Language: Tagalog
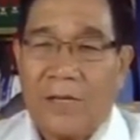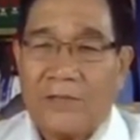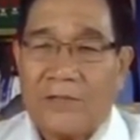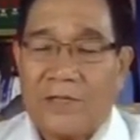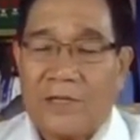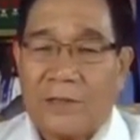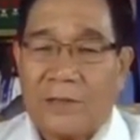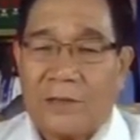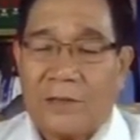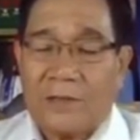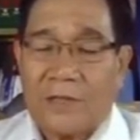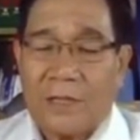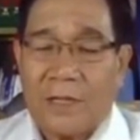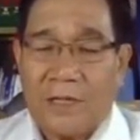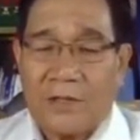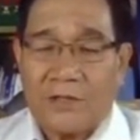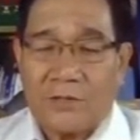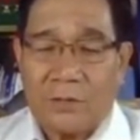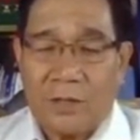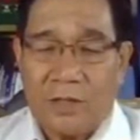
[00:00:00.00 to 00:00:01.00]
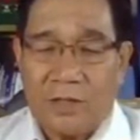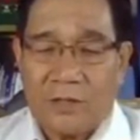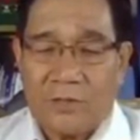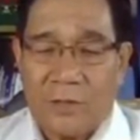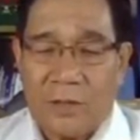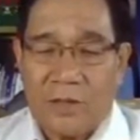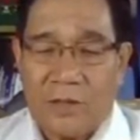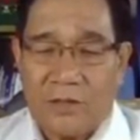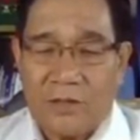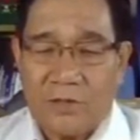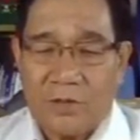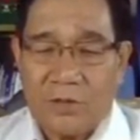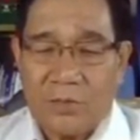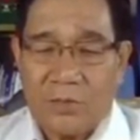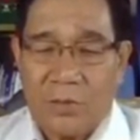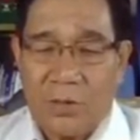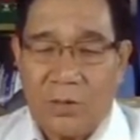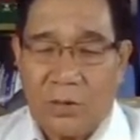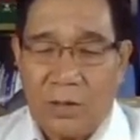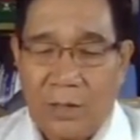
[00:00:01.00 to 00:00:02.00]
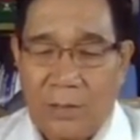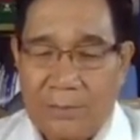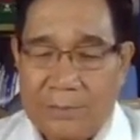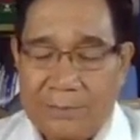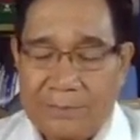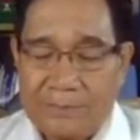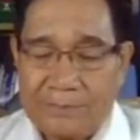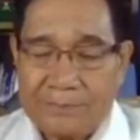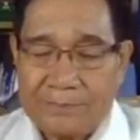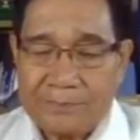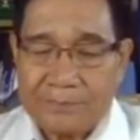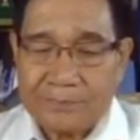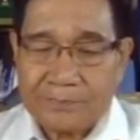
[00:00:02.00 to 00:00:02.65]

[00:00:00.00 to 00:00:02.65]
budget sa National Expenditure Program